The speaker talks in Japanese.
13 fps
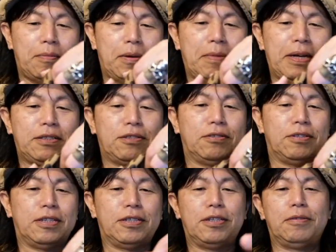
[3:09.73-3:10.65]
まあ、まず
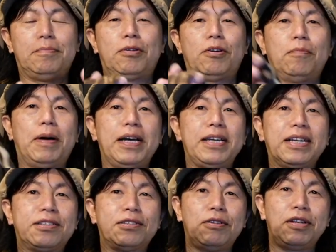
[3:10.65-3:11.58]

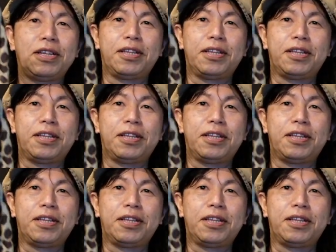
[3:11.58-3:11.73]
バイアス折りっ